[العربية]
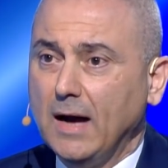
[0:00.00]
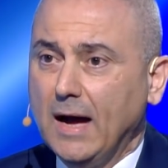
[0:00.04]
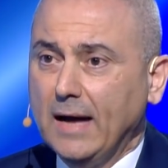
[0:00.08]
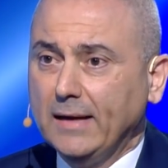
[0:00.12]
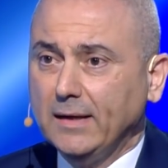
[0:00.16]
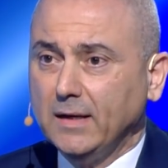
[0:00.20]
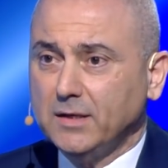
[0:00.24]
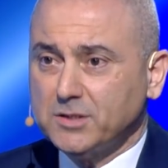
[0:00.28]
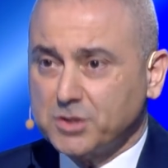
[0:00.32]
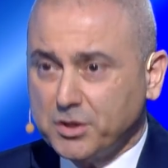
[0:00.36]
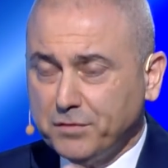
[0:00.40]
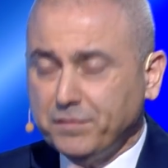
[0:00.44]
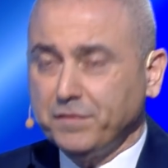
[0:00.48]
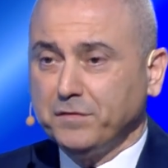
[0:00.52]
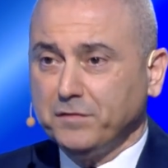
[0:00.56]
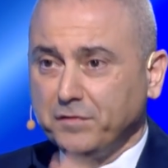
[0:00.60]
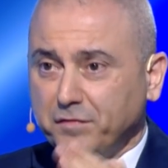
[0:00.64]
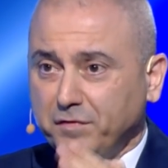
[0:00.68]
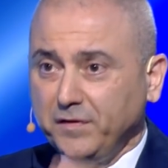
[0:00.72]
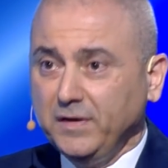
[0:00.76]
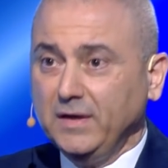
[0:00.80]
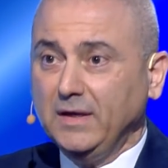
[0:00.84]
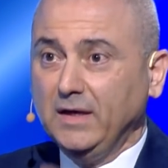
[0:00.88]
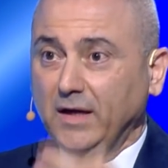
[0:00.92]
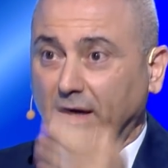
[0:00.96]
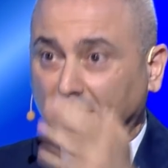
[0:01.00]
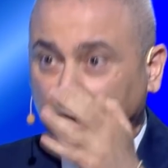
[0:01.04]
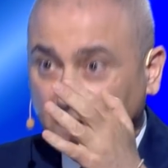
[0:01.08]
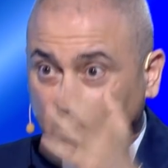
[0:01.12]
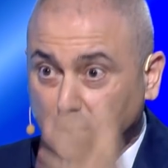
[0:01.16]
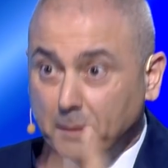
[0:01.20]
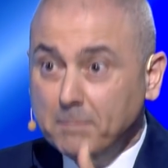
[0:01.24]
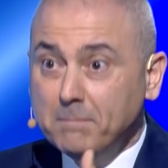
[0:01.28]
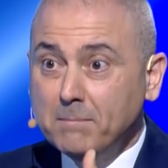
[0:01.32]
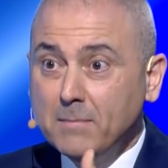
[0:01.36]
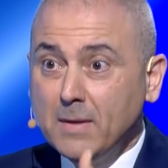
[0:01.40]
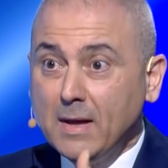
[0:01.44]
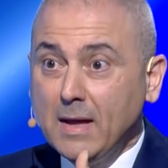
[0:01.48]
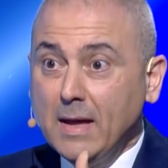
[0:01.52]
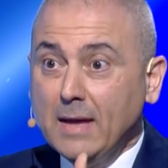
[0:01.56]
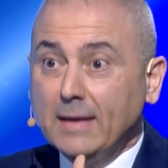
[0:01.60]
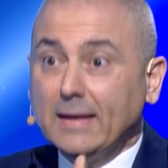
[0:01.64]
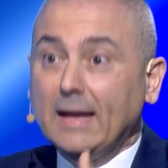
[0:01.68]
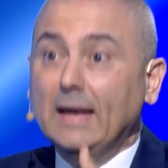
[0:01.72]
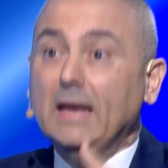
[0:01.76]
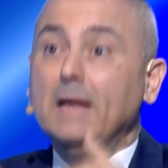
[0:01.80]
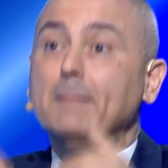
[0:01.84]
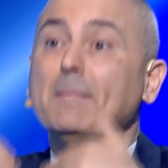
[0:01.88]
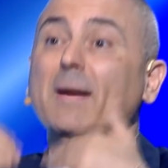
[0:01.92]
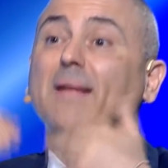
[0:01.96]
انا شفت فيه الحلم
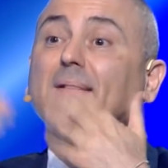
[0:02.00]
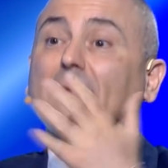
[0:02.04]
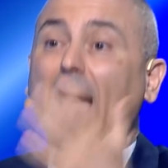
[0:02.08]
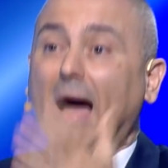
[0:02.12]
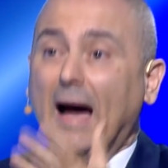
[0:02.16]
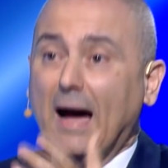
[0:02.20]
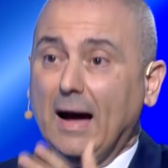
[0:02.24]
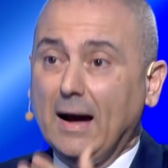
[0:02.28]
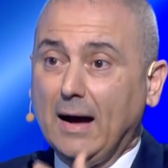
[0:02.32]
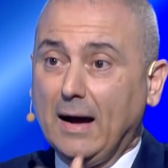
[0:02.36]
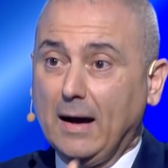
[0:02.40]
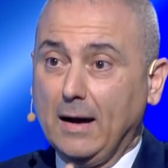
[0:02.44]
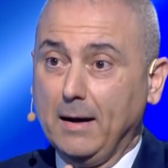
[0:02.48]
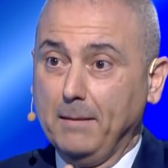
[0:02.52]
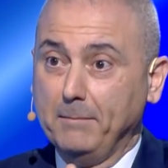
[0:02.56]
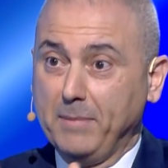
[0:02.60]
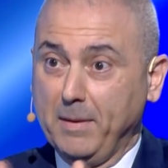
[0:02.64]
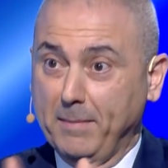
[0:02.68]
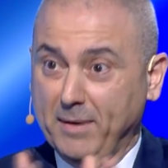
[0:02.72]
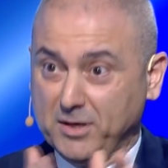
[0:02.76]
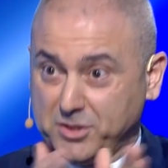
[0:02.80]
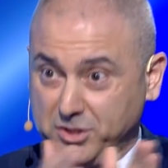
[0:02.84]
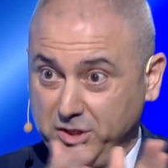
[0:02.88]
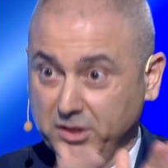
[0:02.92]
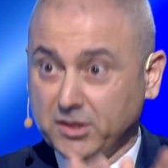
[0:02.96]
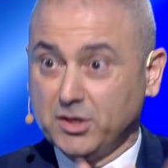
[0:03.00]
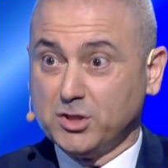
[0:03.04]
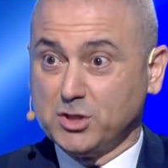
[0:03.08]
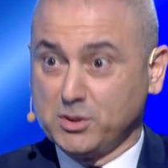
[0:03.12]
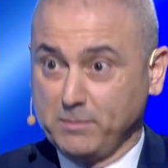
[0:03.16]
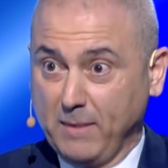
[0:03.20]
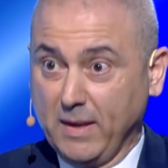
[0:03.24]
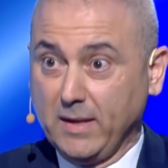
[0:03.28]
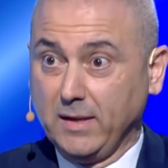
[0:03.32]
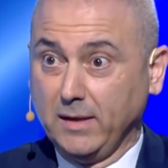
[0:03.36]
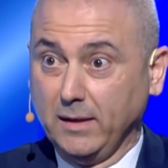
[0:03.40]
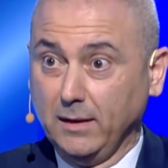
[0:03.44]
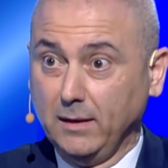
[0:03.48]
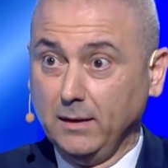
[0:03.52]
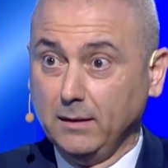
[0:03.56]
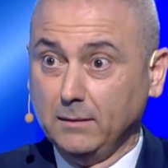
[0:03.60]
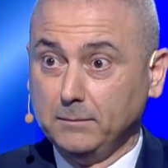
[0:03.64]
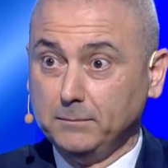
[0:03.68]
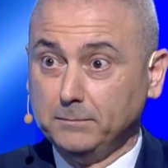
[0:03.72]
يلي ما تحقق ببشير جميل نعم